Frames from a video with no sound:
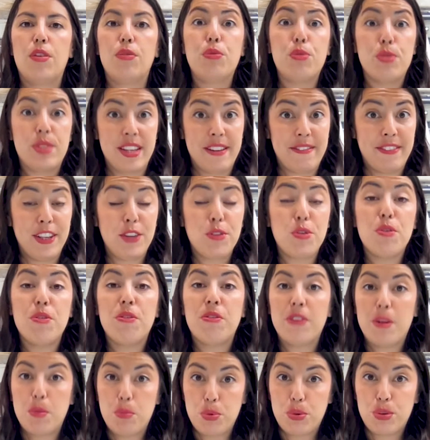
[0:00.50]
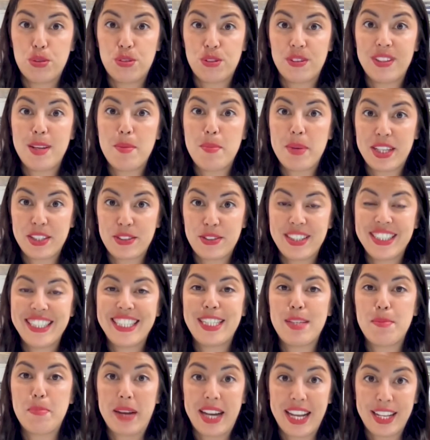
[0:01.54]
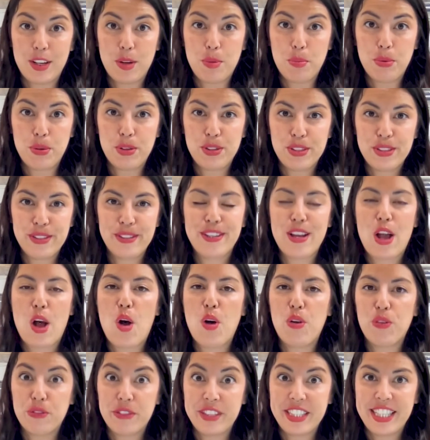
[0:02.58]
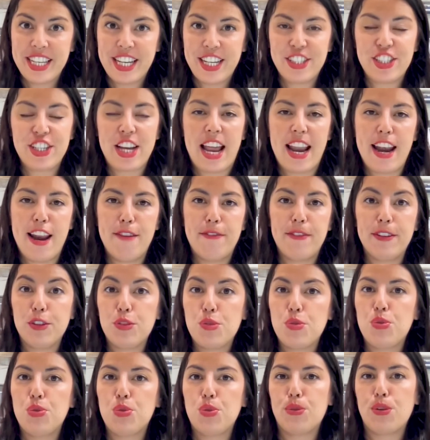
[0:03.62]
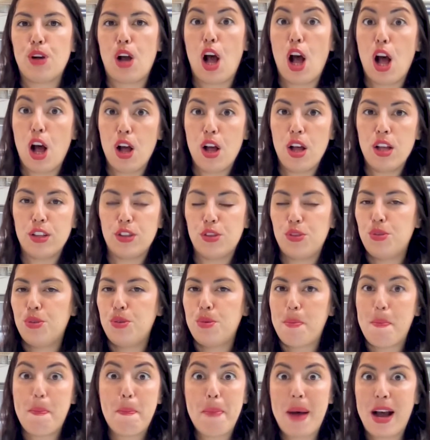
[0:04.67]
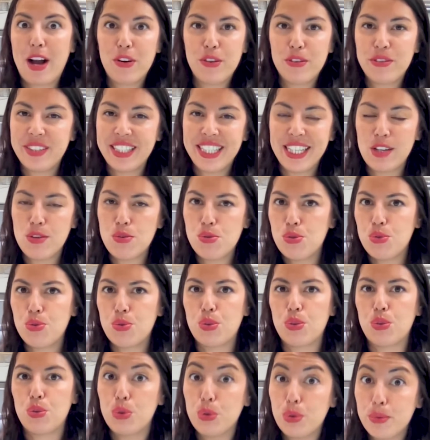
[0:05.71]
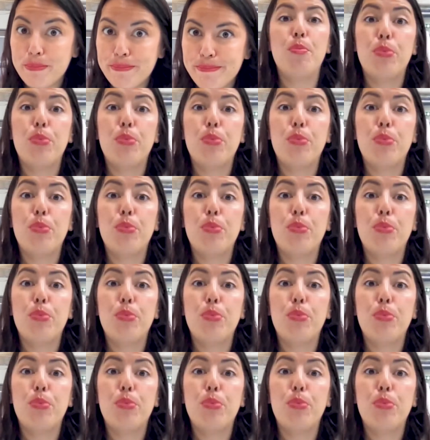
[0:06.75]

Vous savez que 20% des personnes qui prennent un poste envisagent à la fin du jour 1 de ne pas revenir le jour 2.